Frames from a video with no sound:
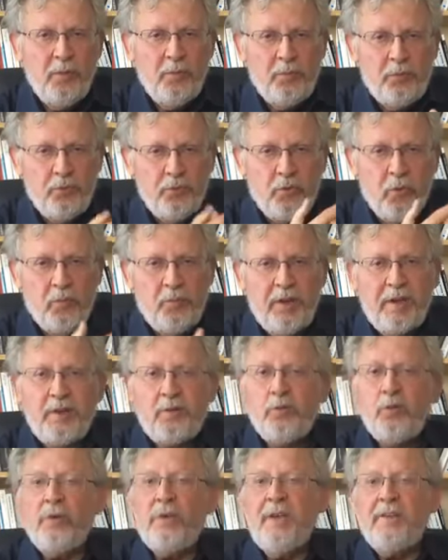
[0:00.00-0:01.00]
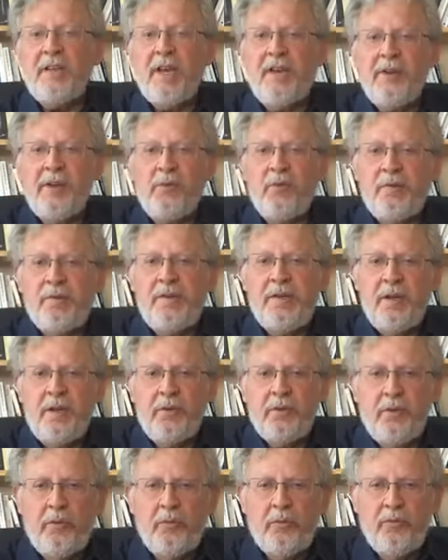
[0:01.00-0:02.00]
plus complexe, d'autres interviennent aussi hein,
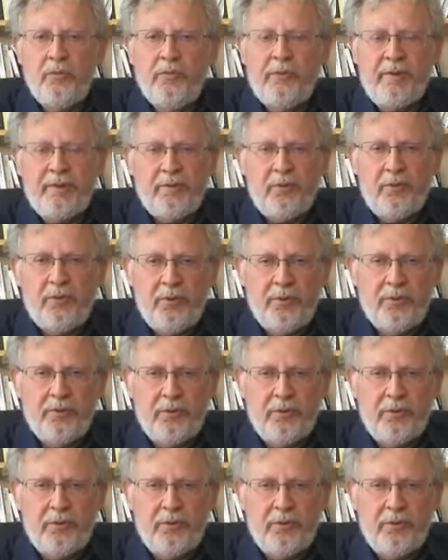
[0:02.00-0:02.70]
de, façon euh,